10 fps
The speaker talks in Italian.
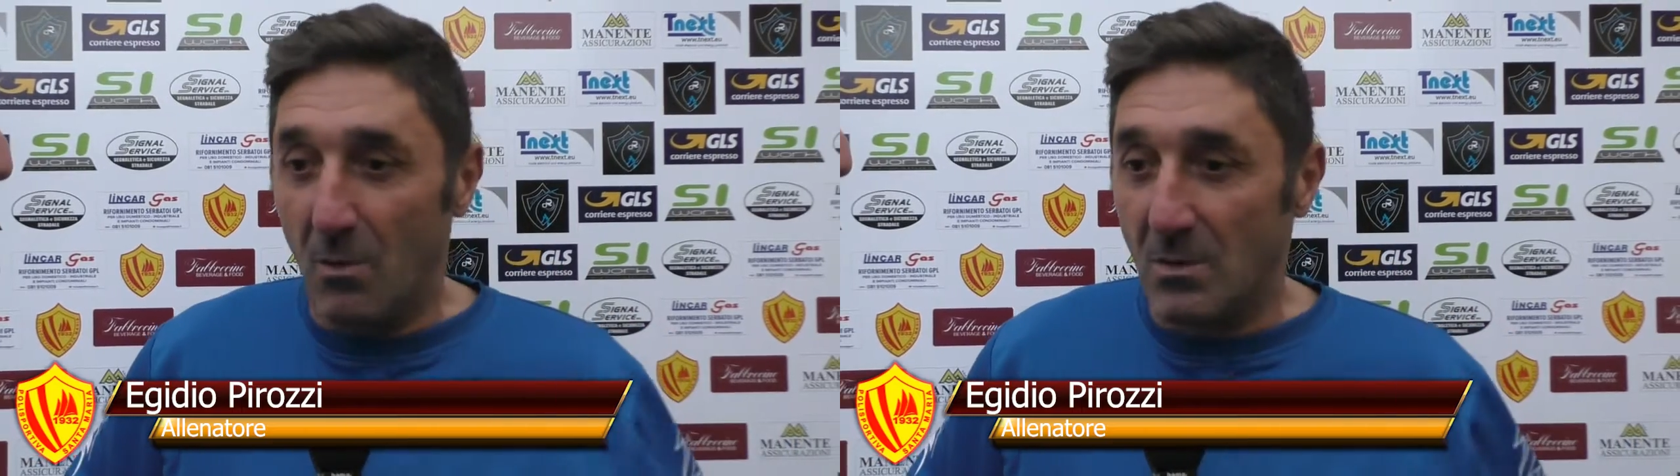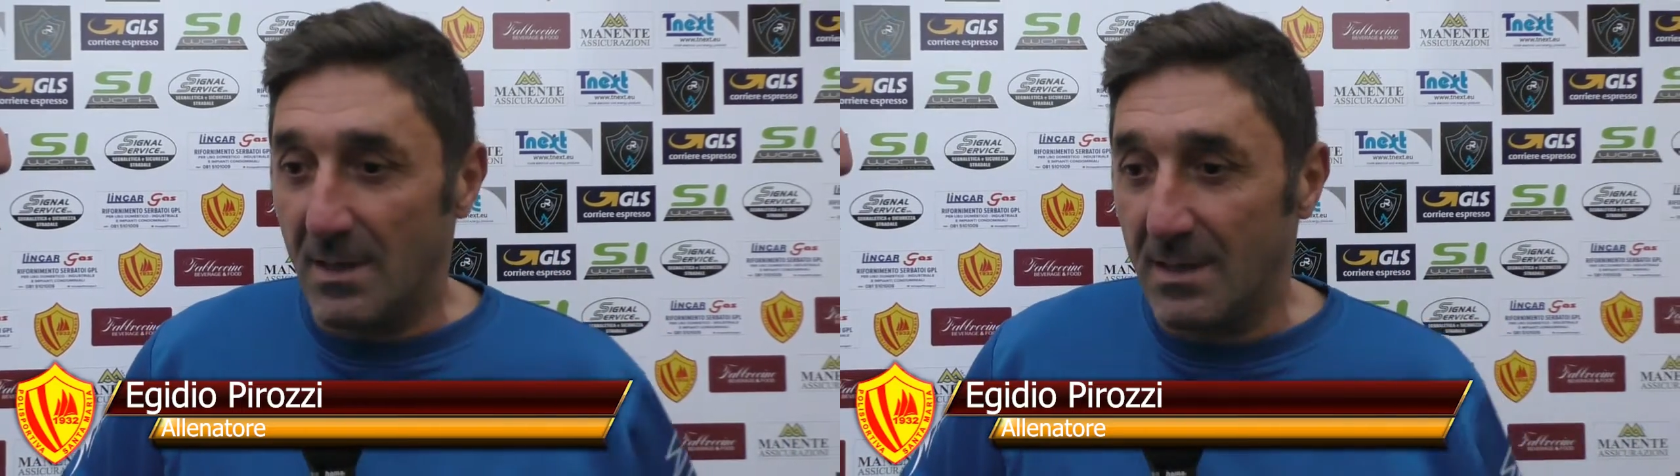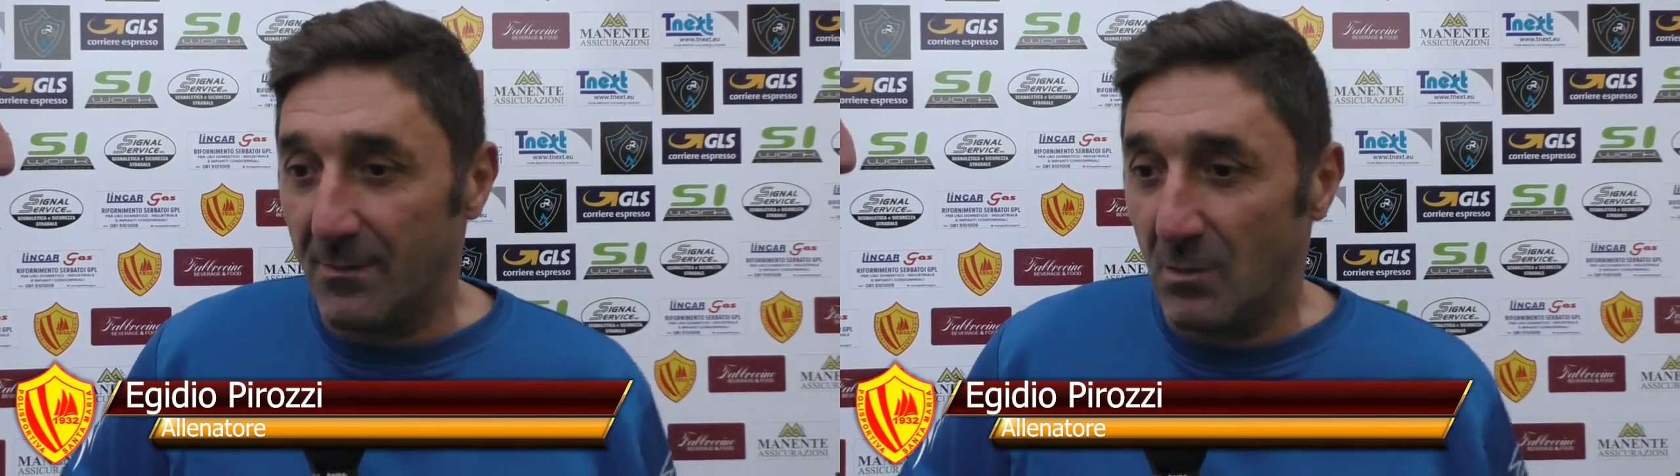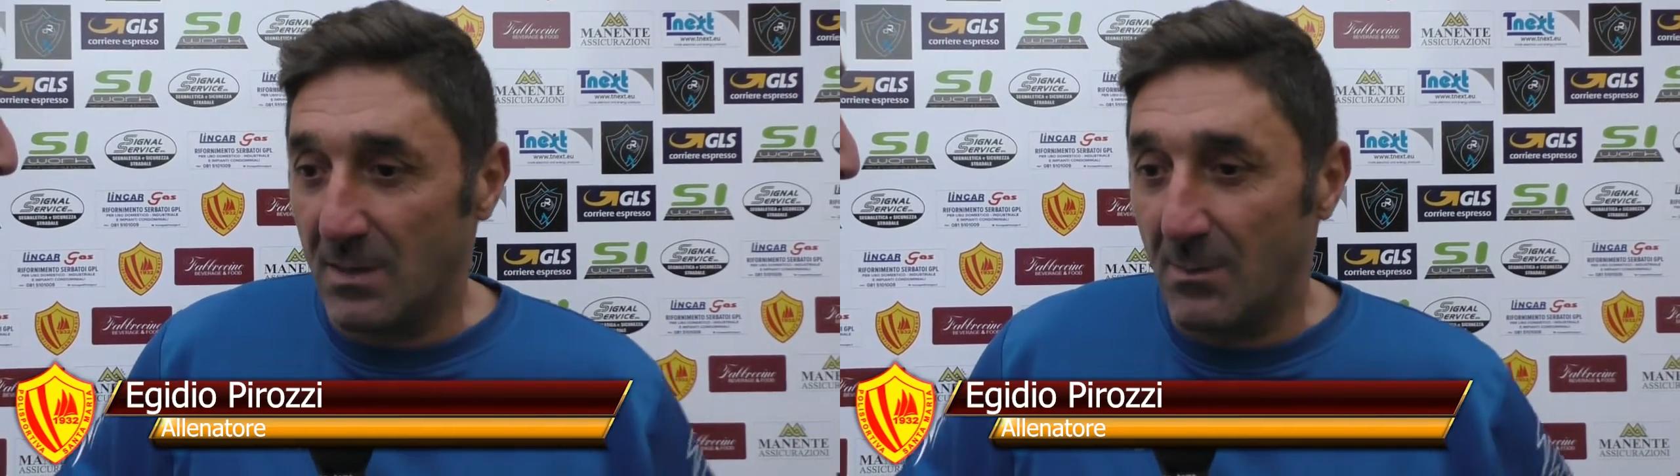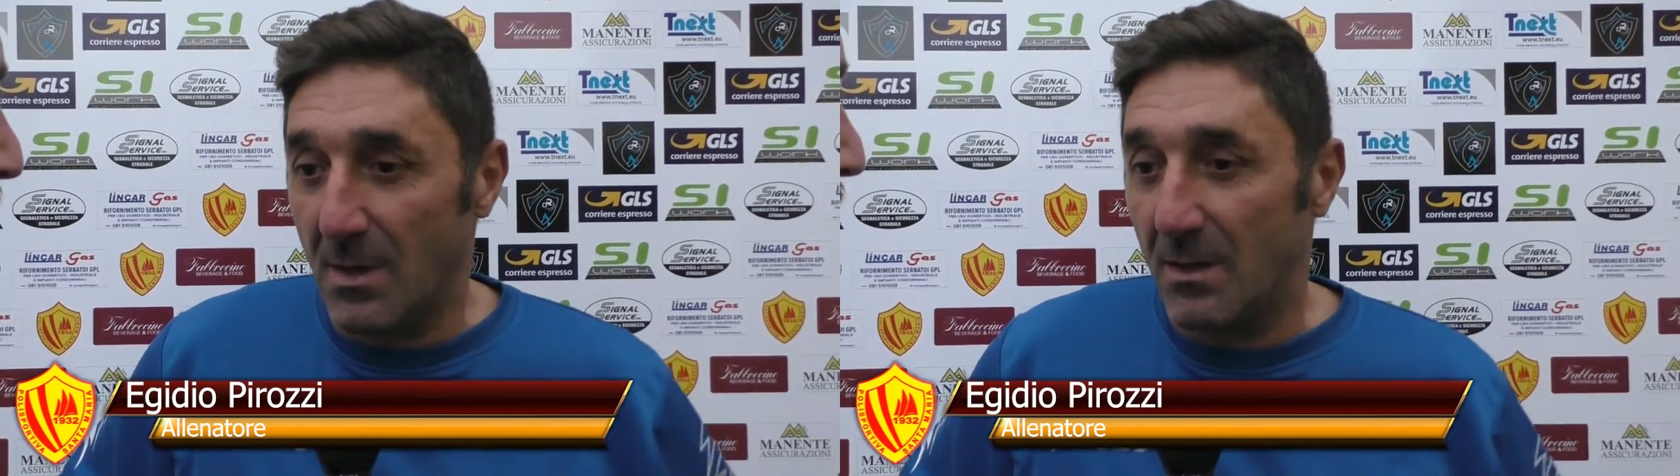nonostante se
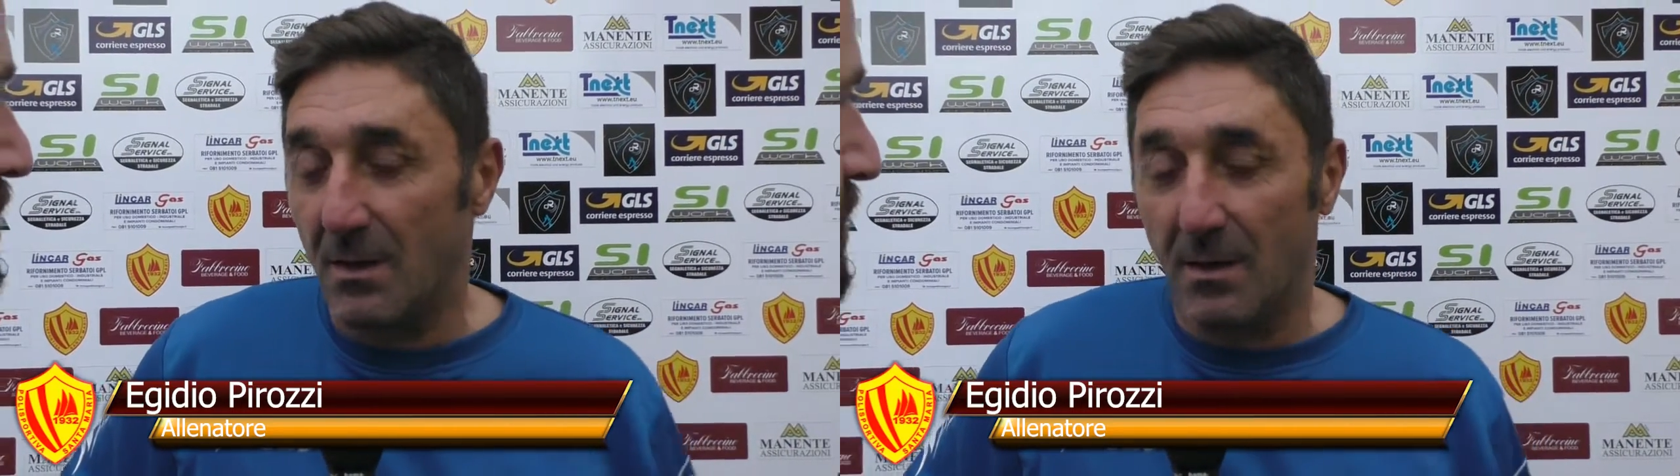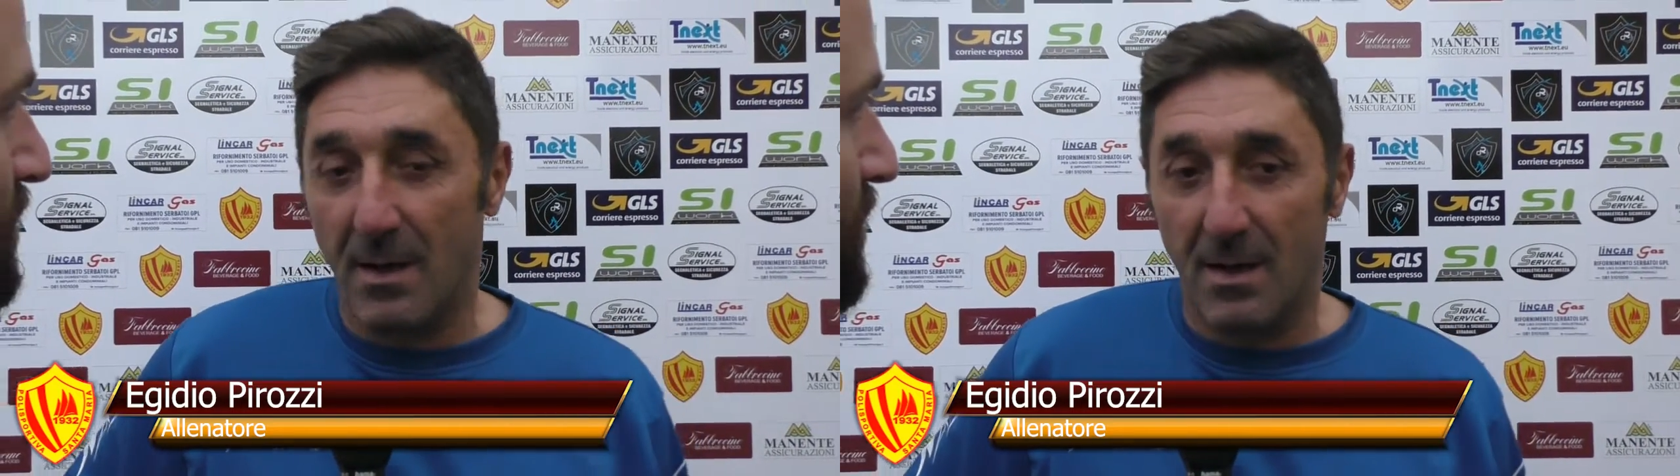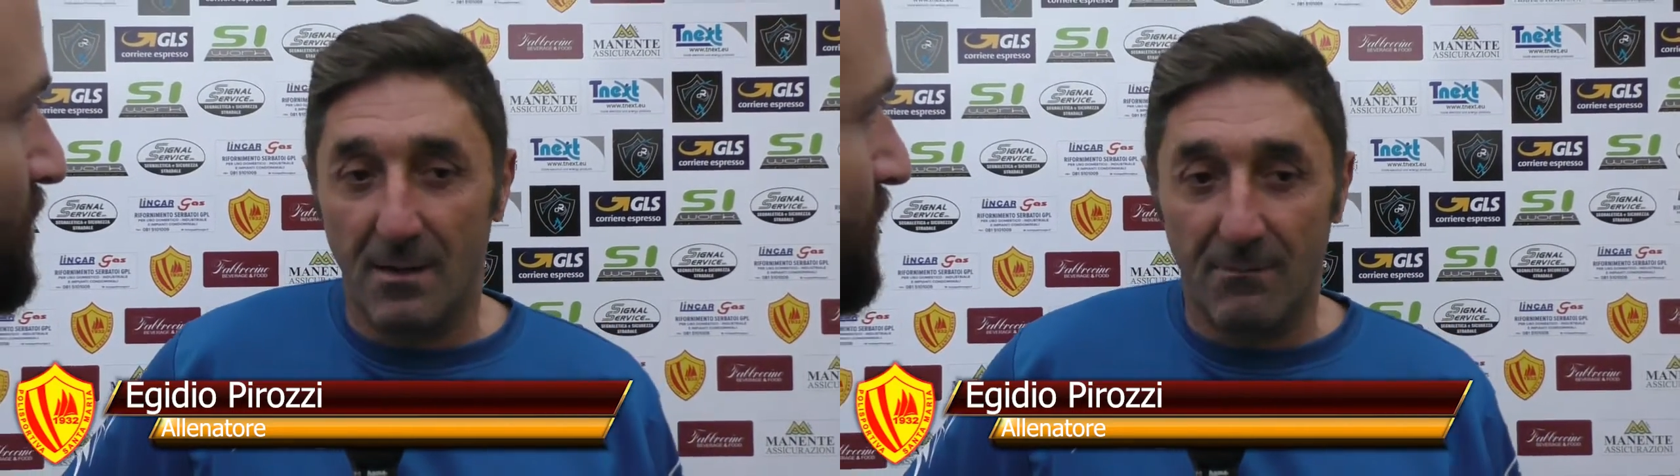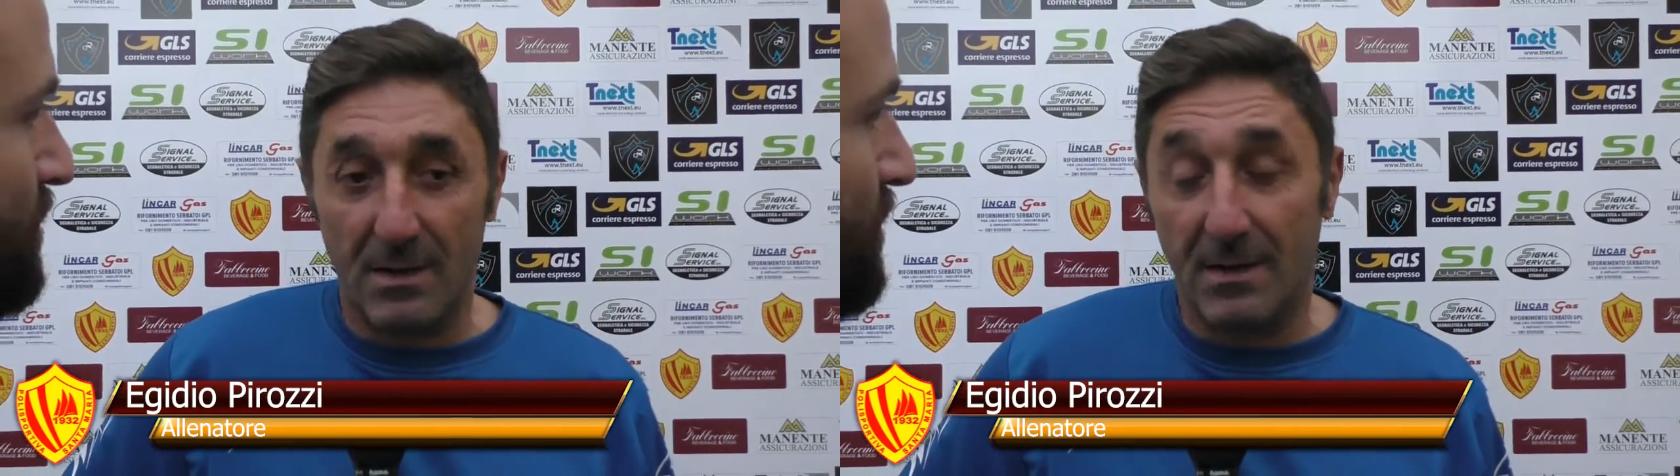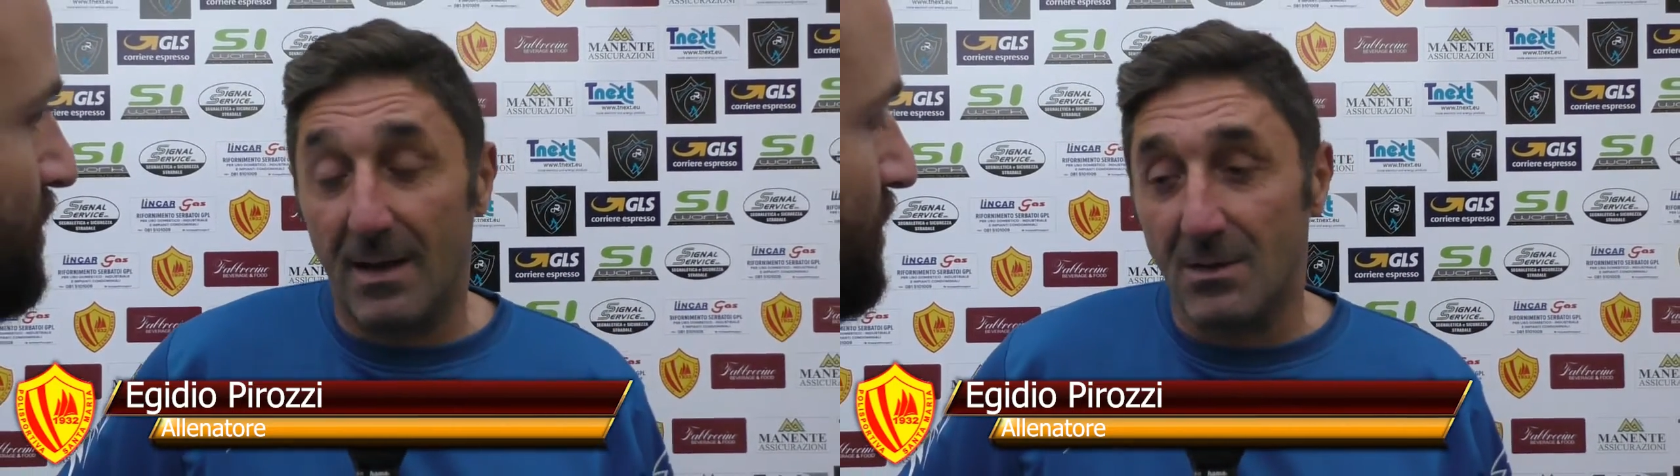fossimo andati in, eh, in
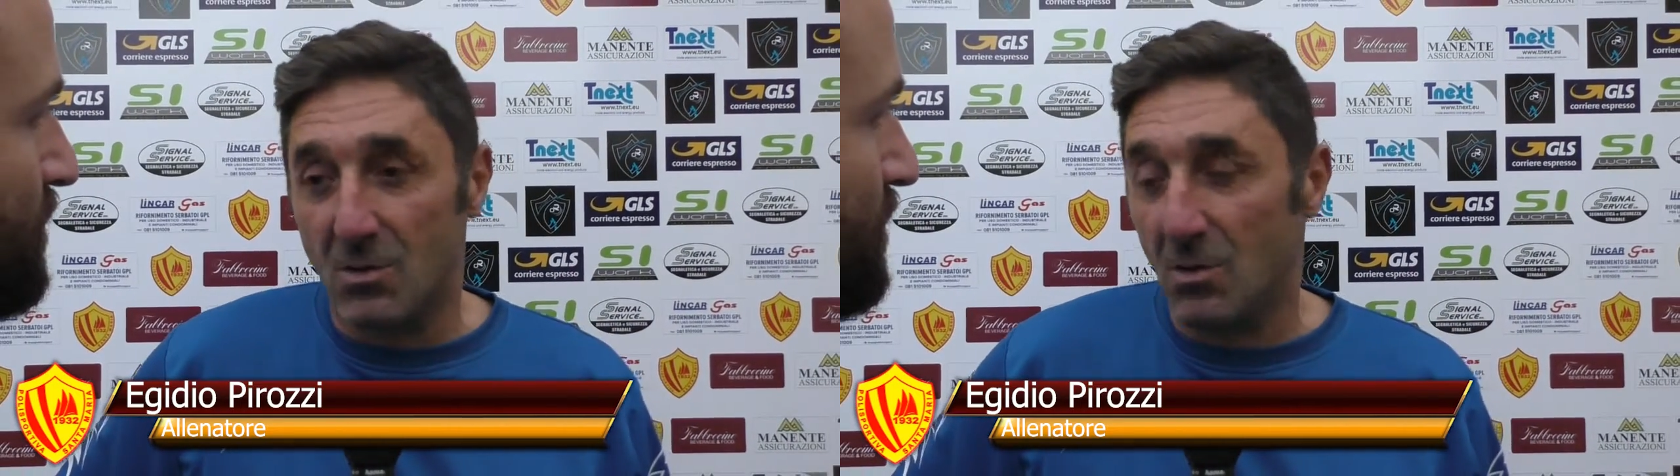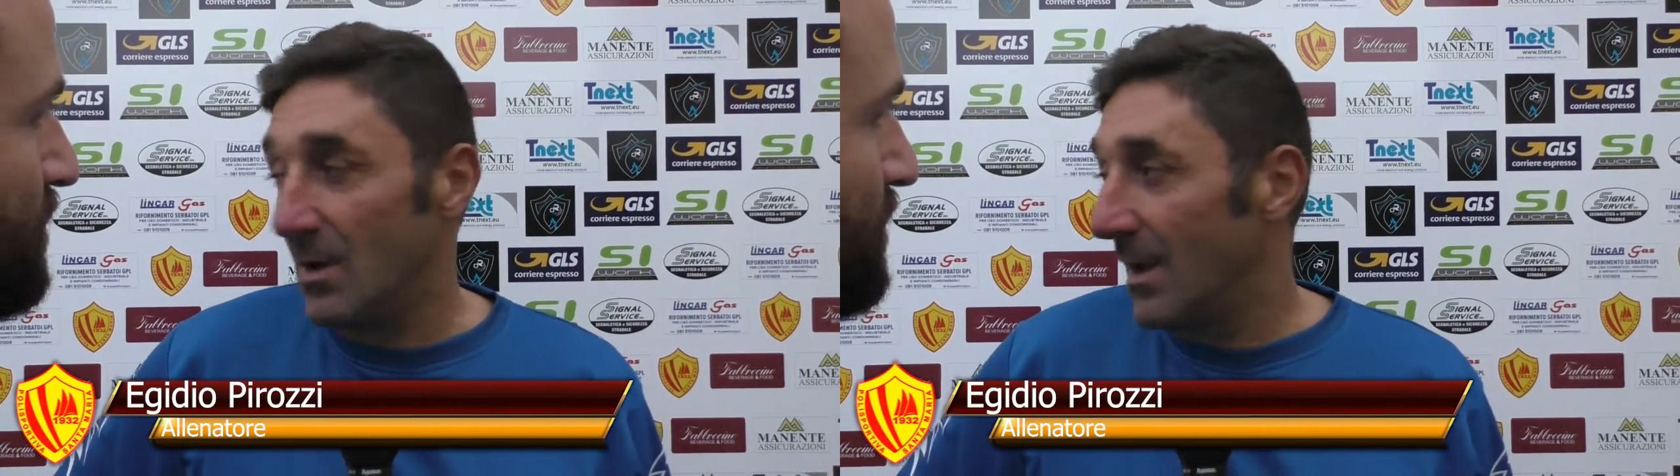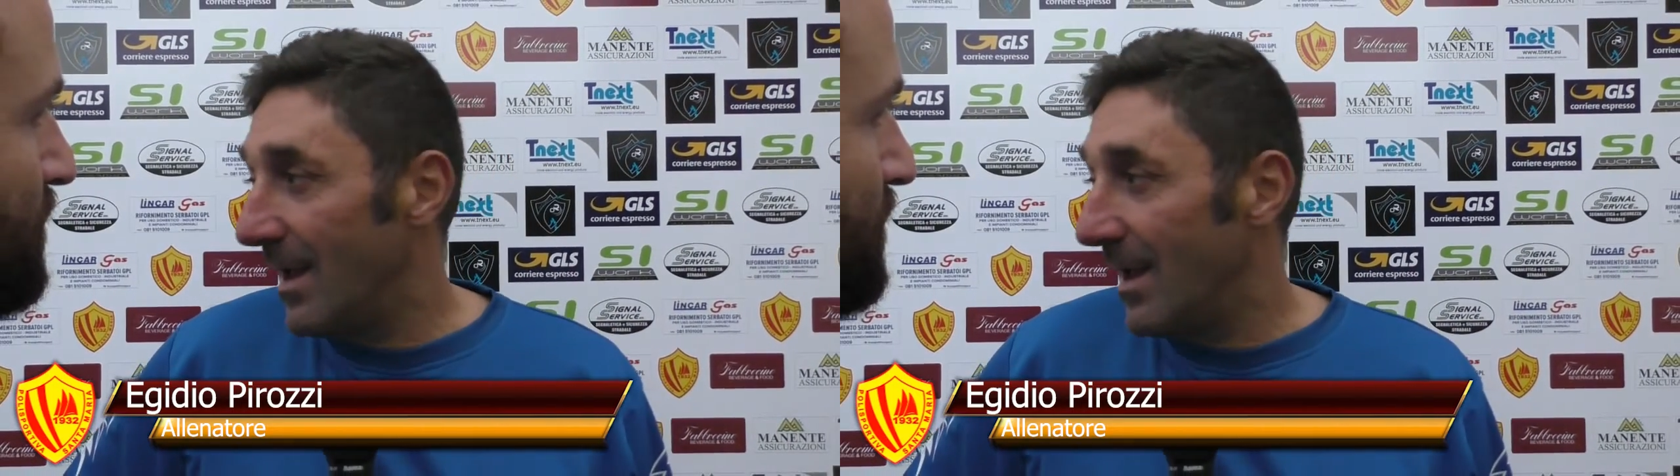vantaggio